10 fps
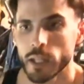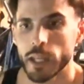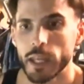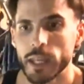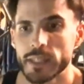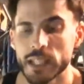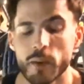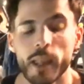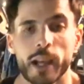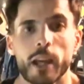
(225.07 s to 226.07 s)
Eh, sí que
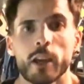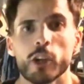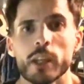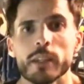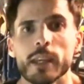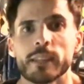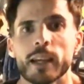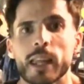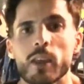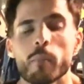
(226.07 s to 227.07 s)
es verdad que hoy en día
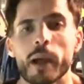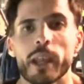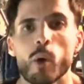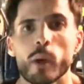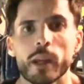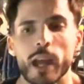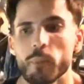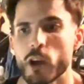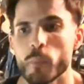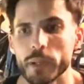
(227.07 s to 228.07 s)
está cada vez más en auge, hay
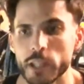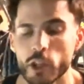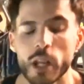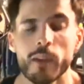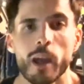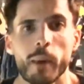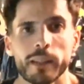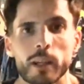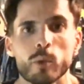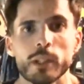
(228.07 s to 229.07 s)
más competidores a nivel
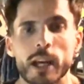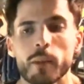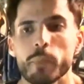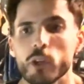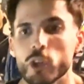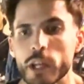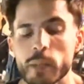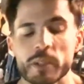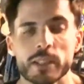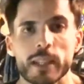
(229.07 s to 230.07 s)
amateur y tal, pero que
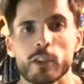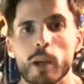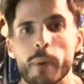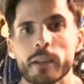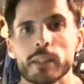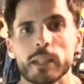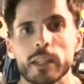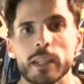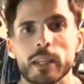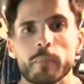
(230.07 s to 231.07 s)
representando la
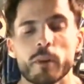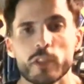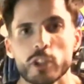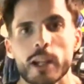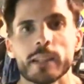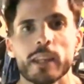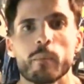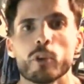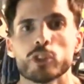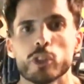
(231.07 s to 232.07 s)
parte profesional
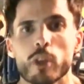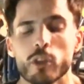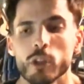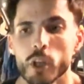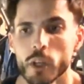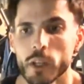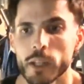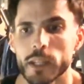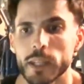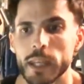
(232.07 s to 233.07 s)
estaríamos nosotros dos.
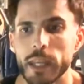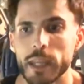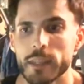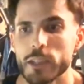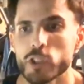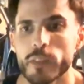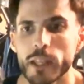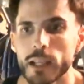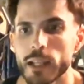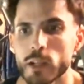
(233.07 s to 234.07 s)
Eh, dentro
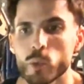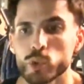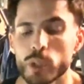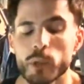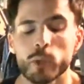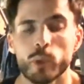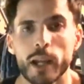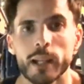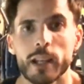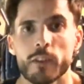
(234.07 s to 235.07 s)
del culturismo
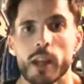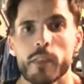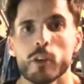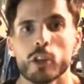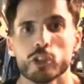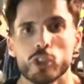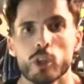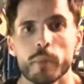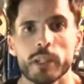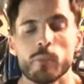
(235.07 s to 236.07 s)
natural, que es la federación que nosotros
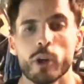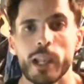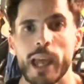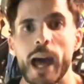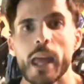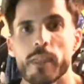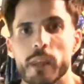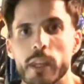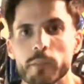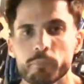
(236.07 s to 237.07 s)
competimos, que es la
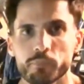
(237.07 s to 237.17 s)
AFN, e